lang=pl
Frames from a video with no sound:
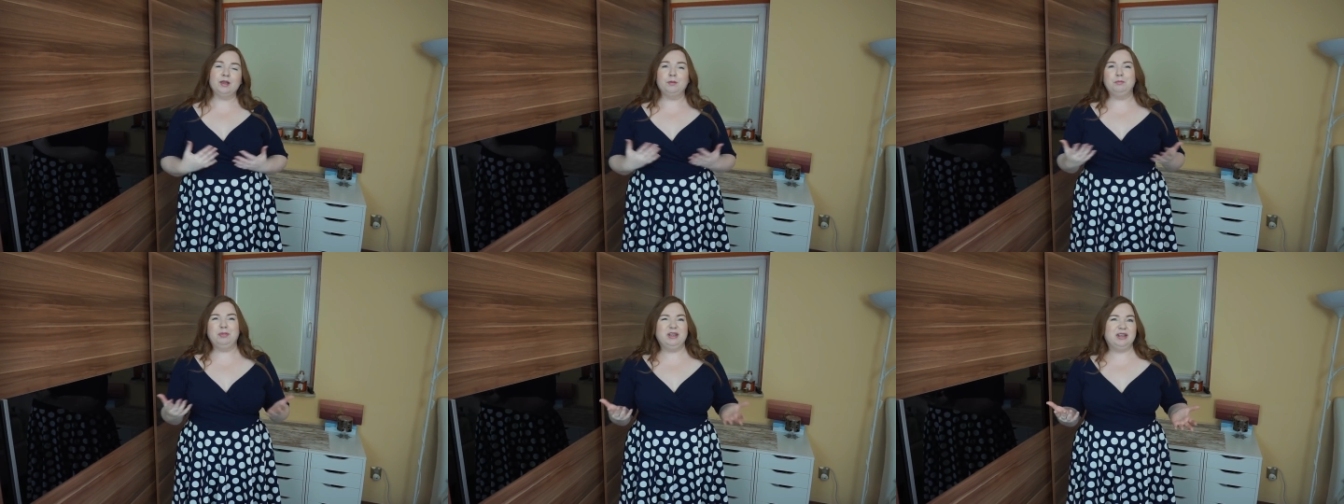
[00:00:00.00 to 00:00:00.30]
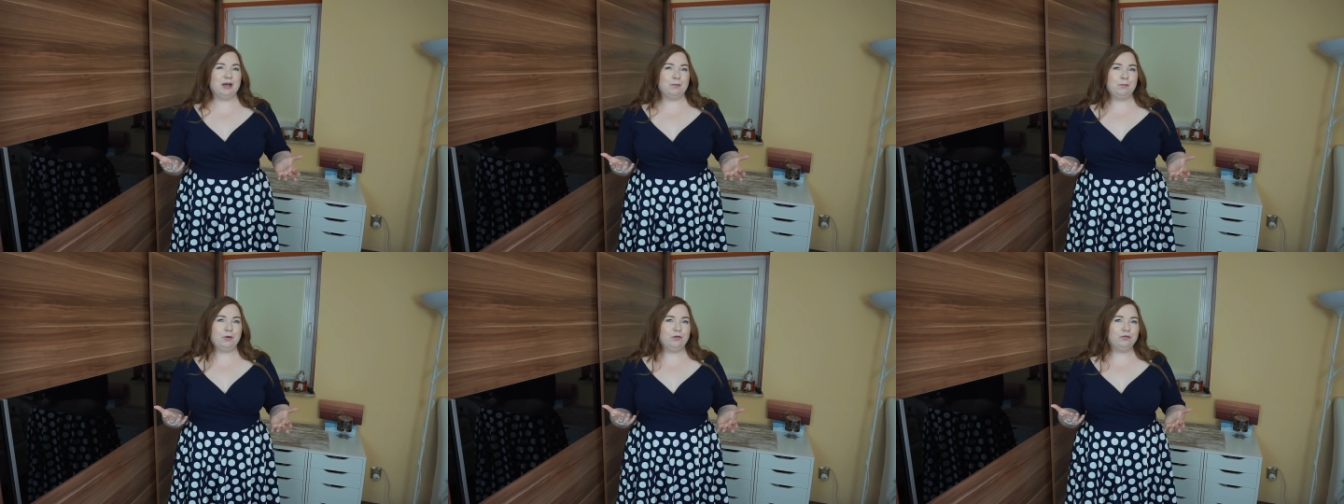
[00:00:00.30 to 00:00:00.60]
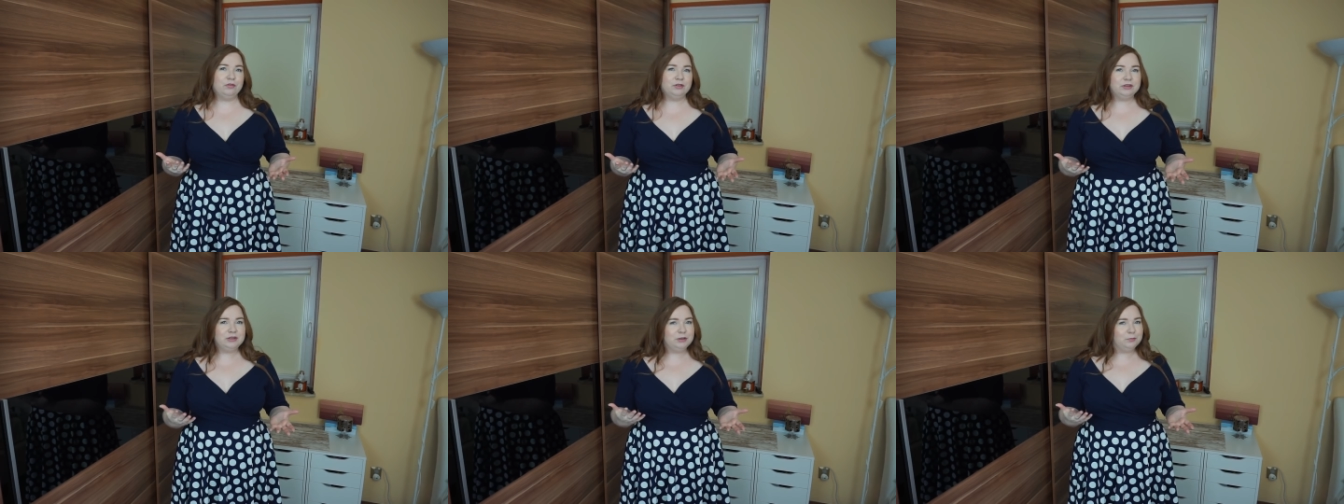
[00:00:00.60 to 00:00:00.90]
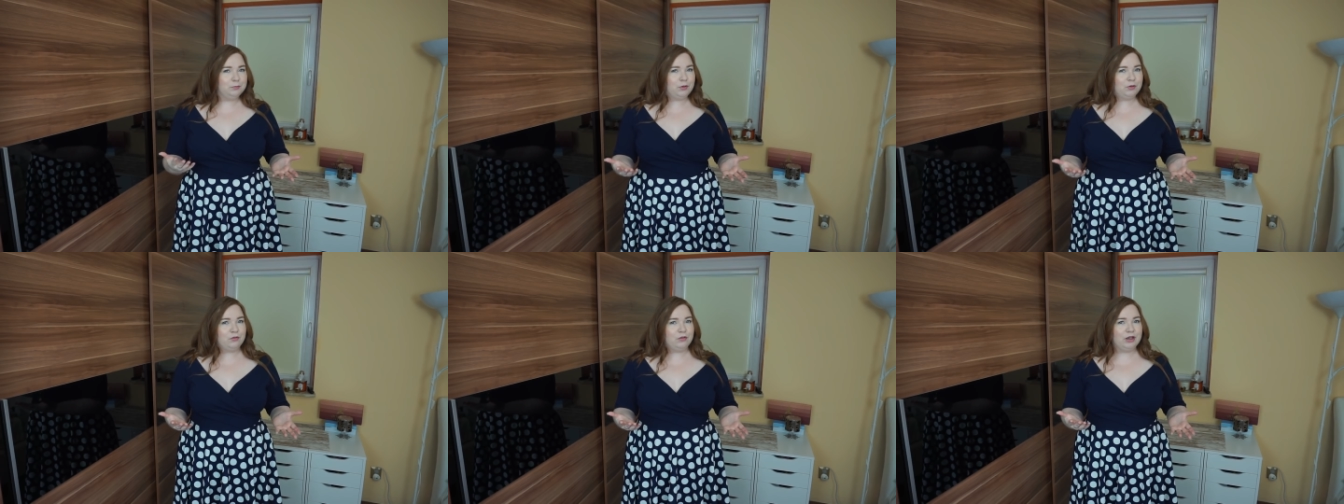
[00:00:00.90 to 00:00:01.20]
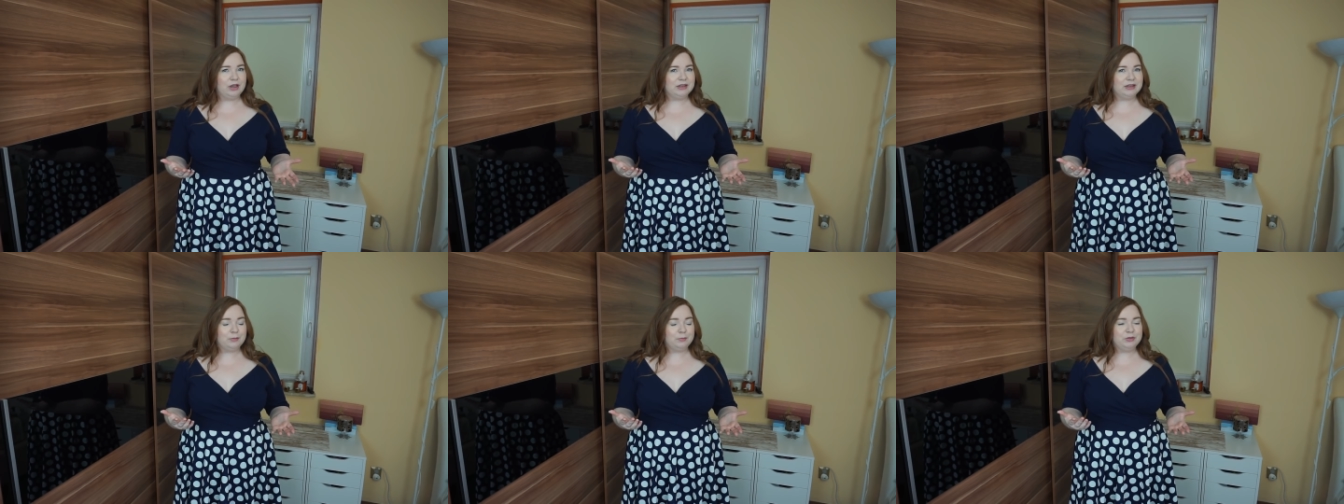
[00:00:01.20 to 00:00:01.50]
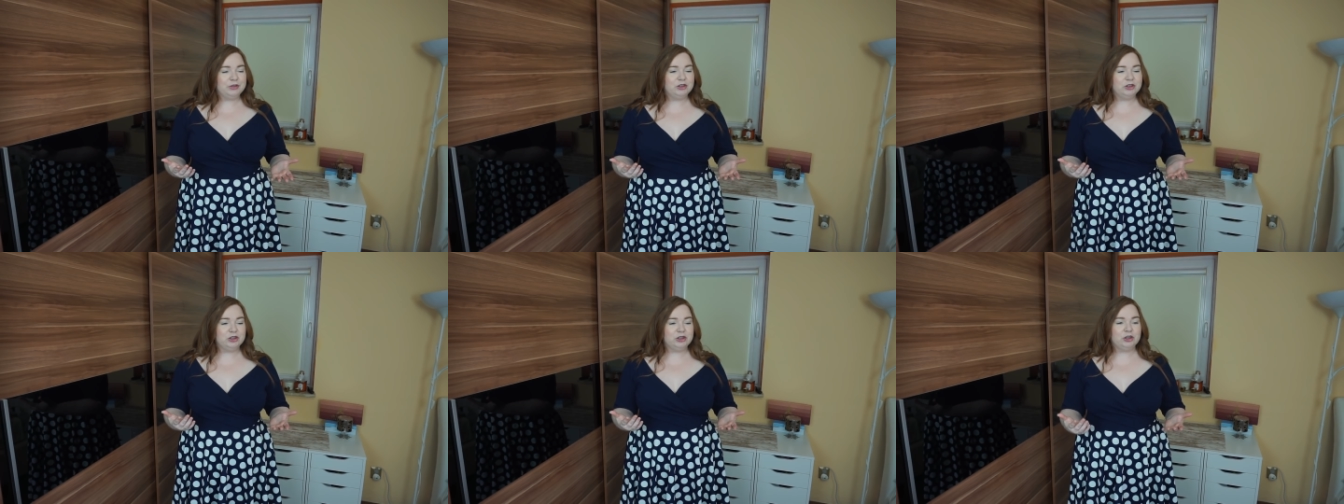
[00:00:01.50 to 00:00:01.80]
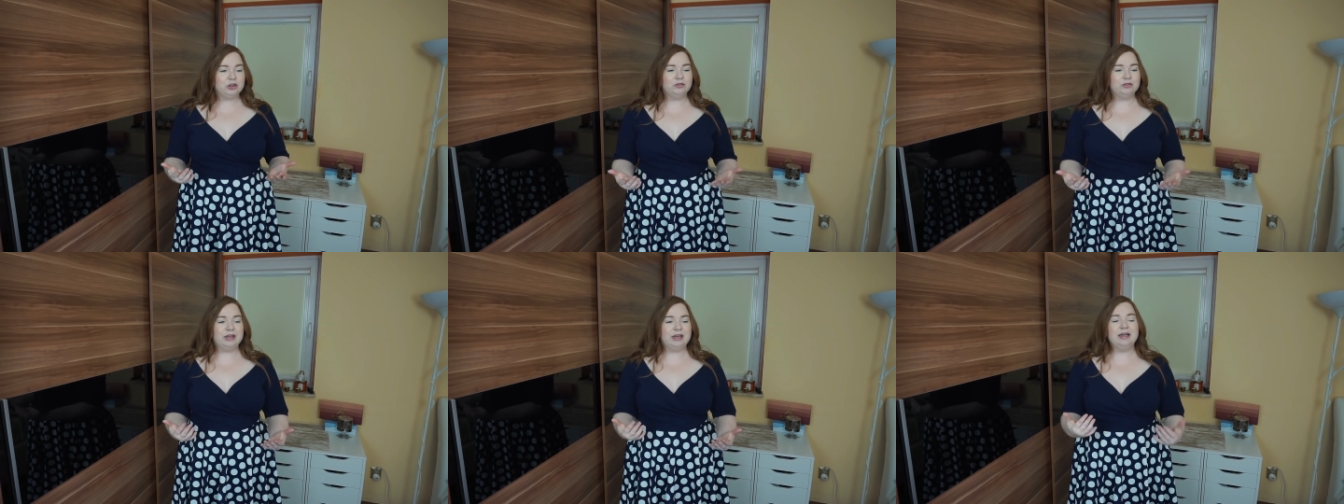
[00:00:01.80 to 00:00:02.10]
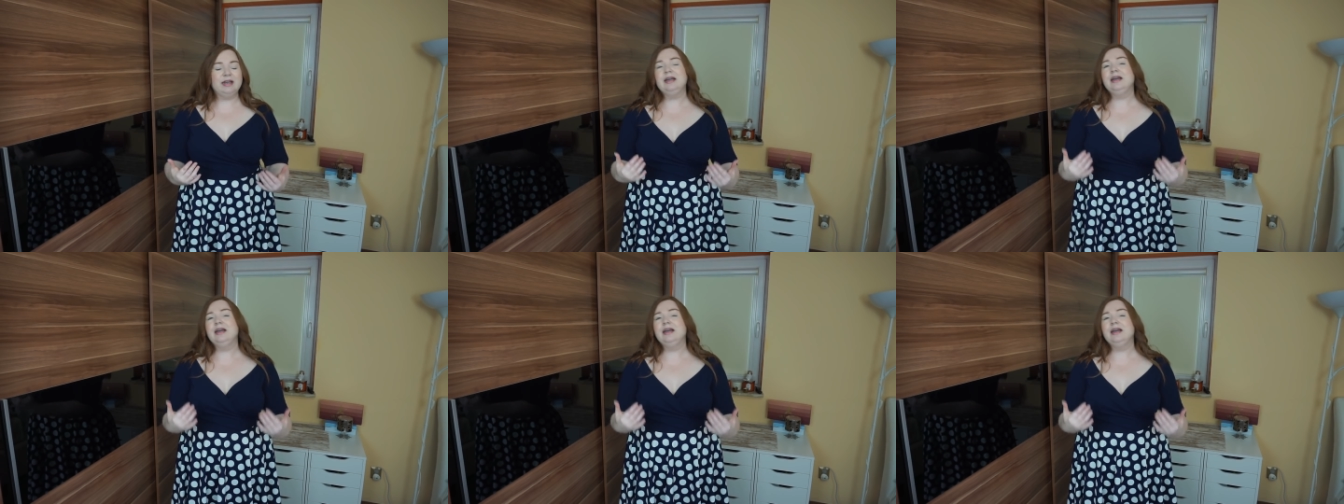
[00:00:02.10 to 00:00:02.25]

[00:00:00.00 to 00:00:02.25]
pinapowy, typowo lata 50.